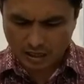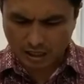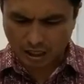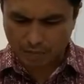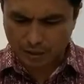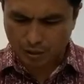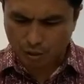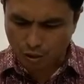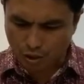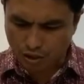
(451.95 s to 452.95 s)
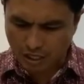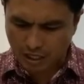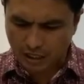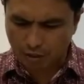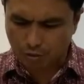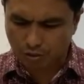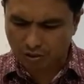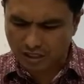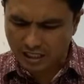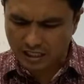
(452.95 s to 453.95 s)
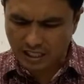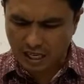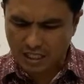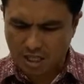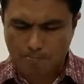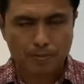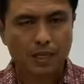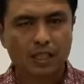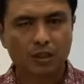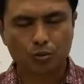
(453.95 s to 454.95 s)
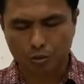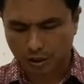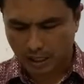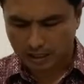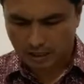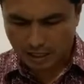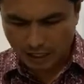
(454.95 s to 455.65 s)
tetapi dosa itu tidak diperhitungkan